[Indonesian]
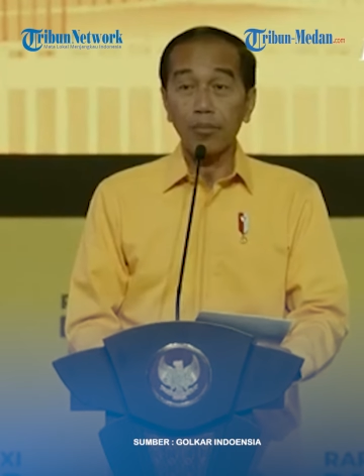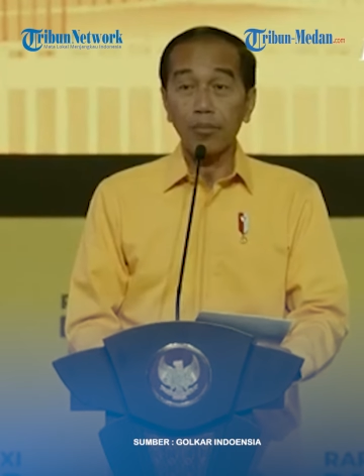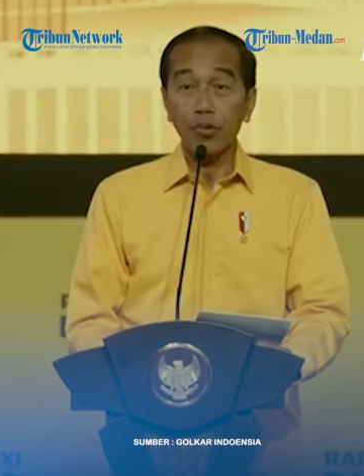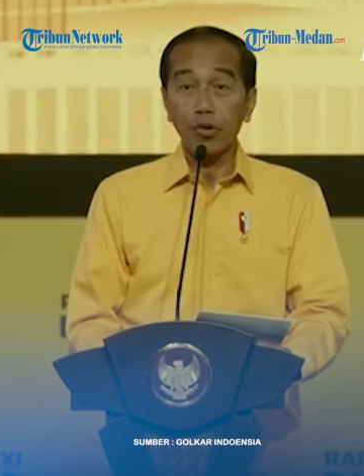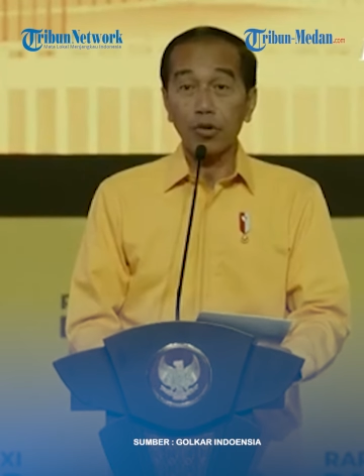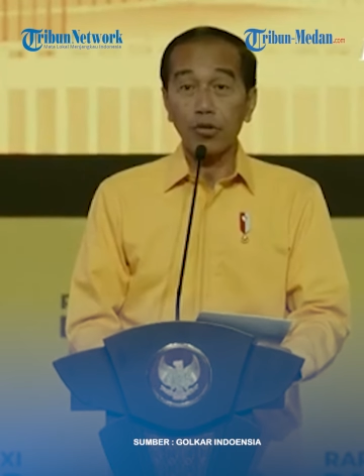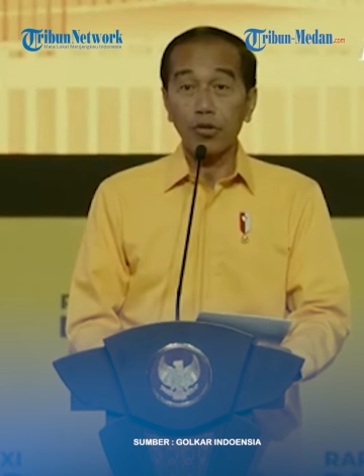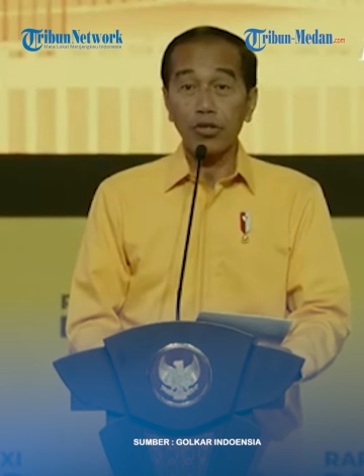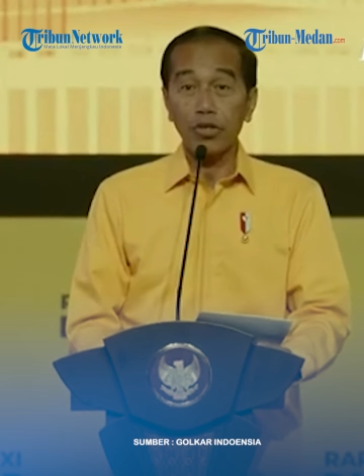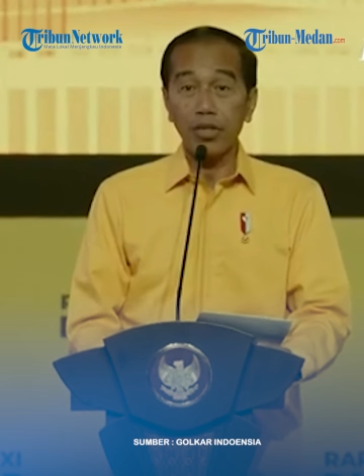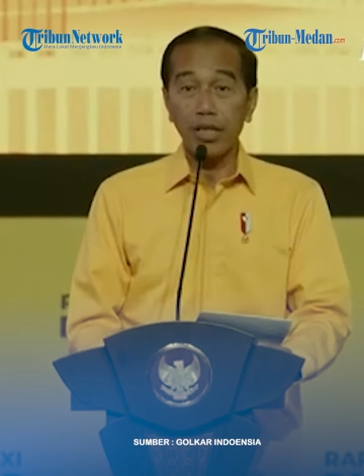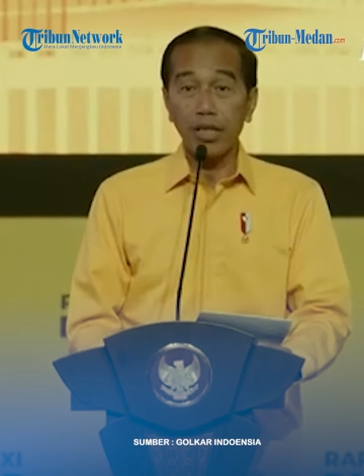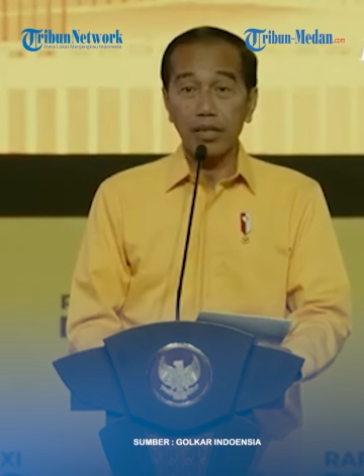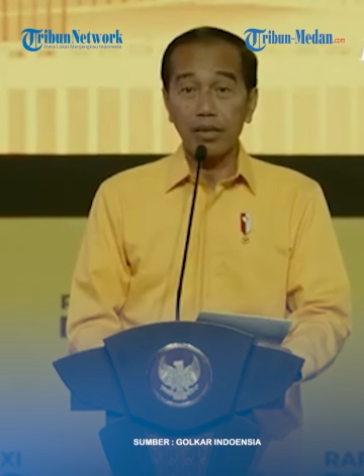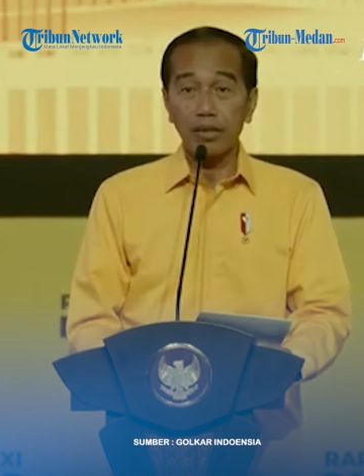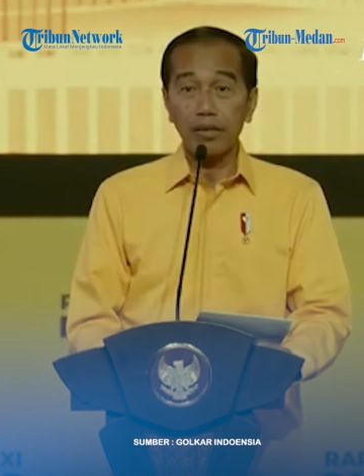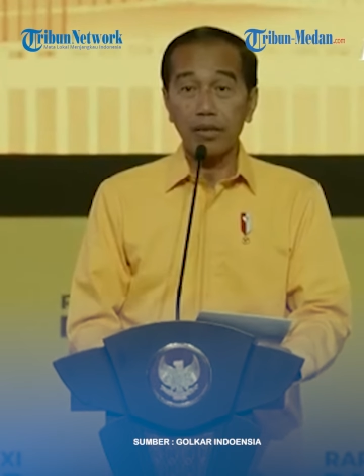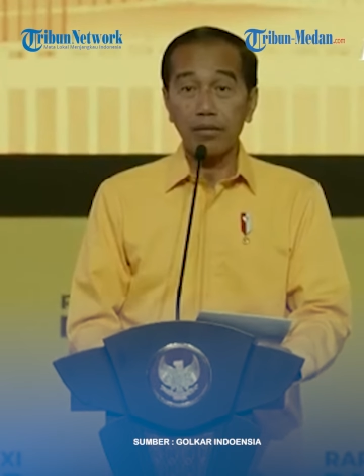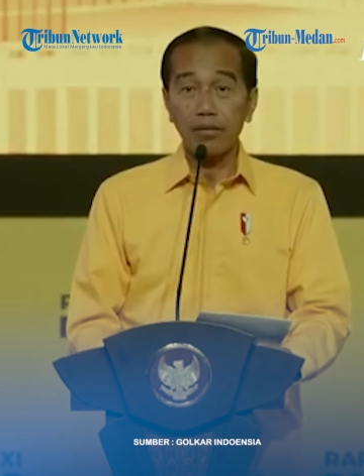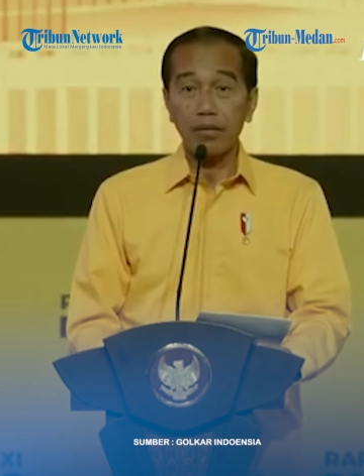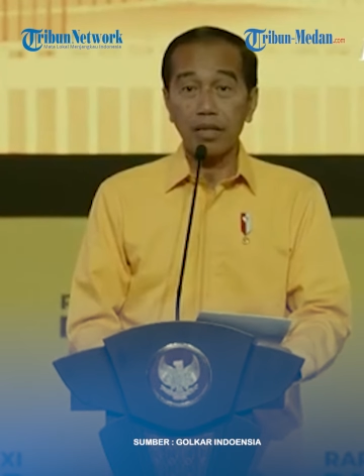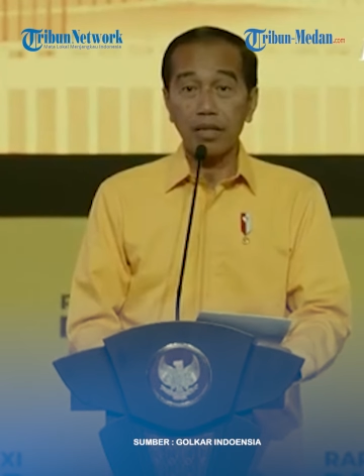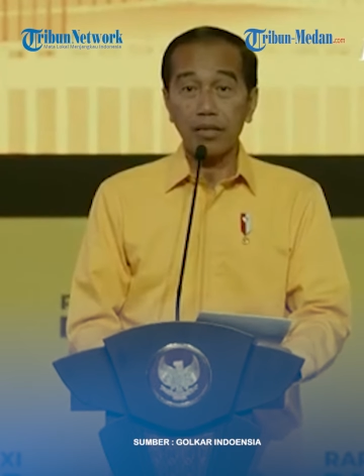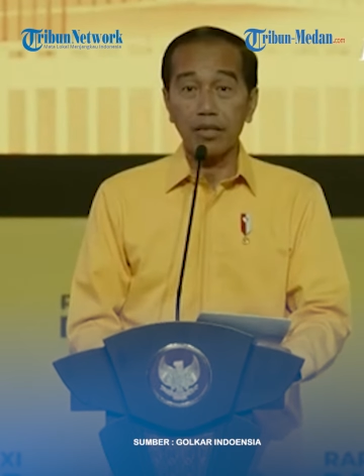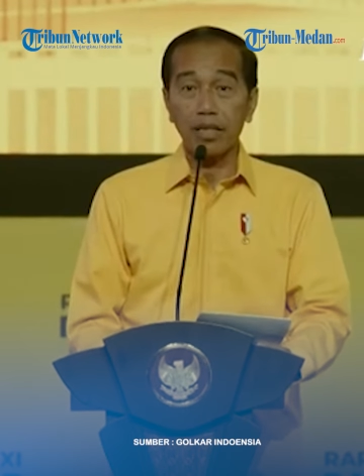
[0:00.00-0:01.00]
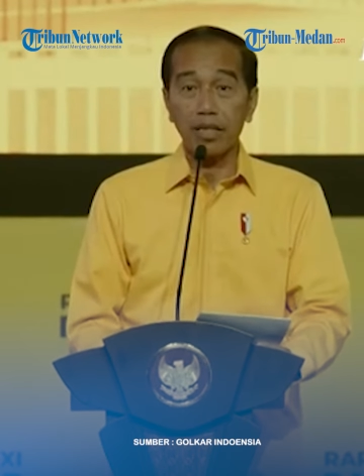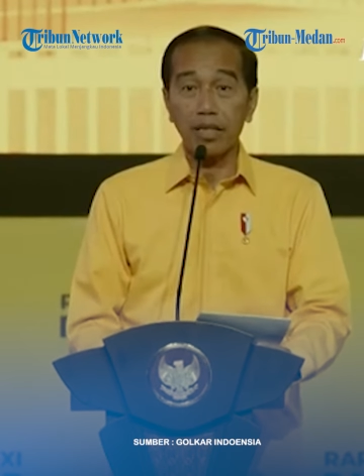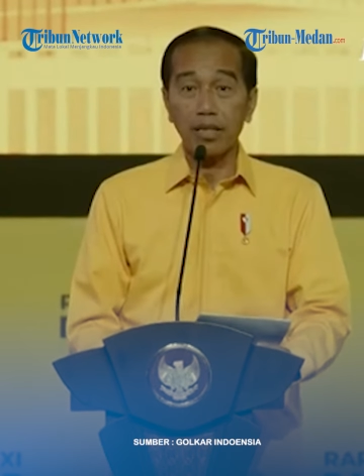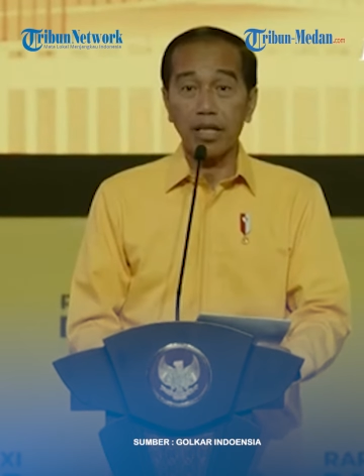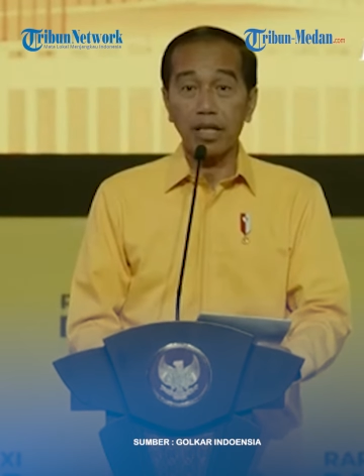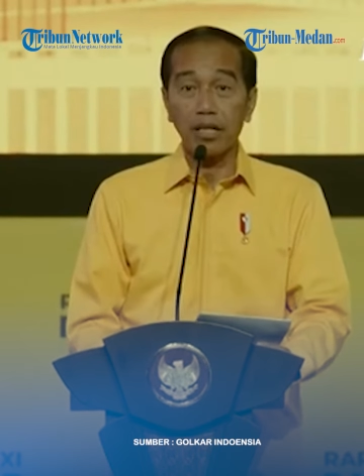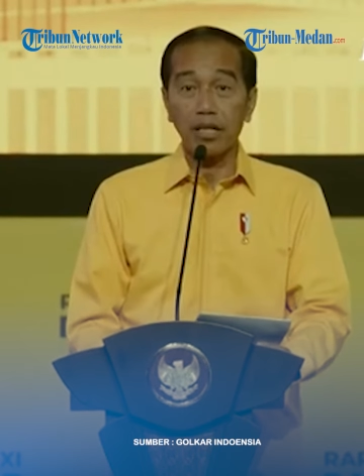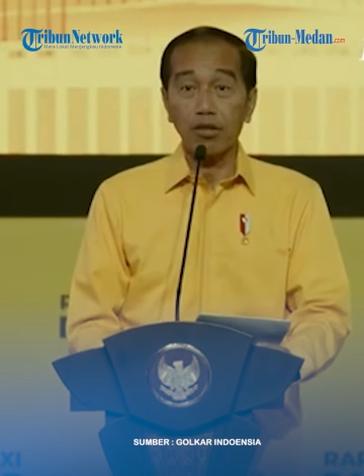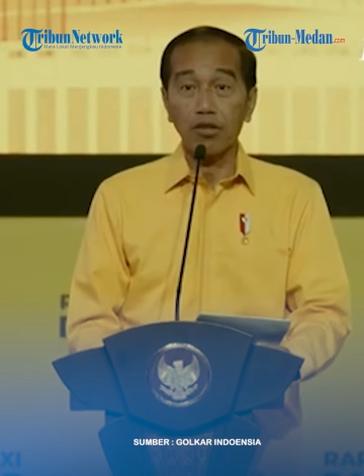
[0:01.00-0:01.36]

proses secara